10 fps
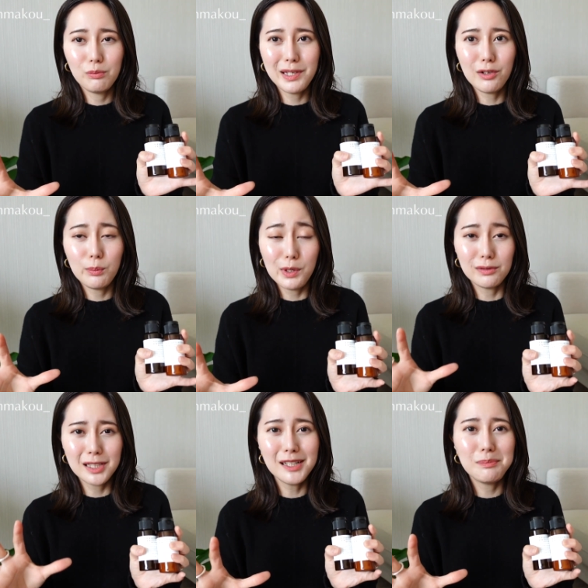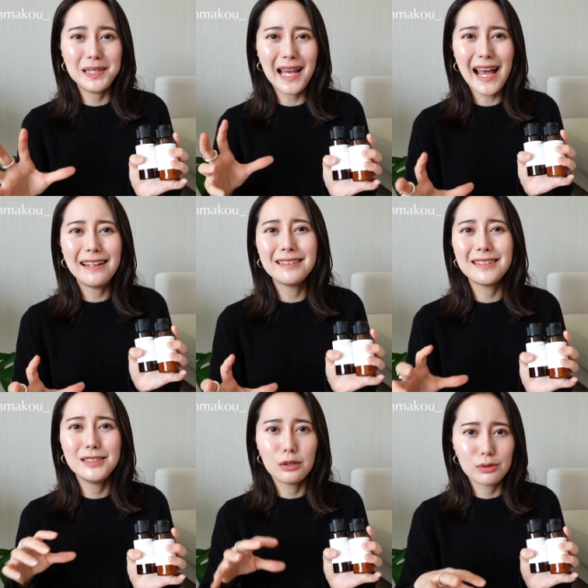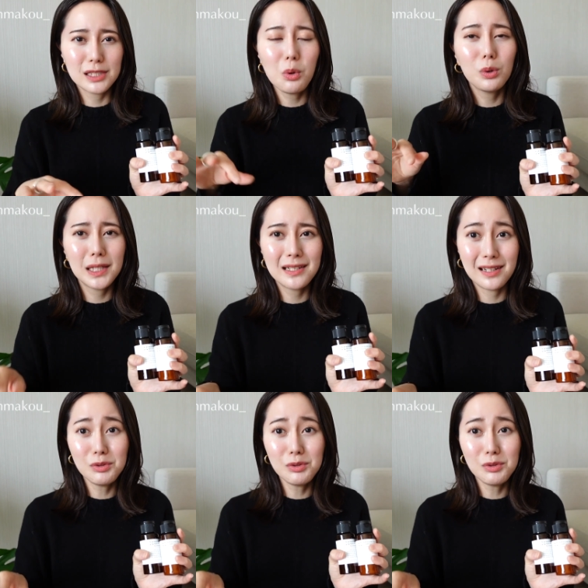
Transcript: 没有没有特别爱那个有机或天然，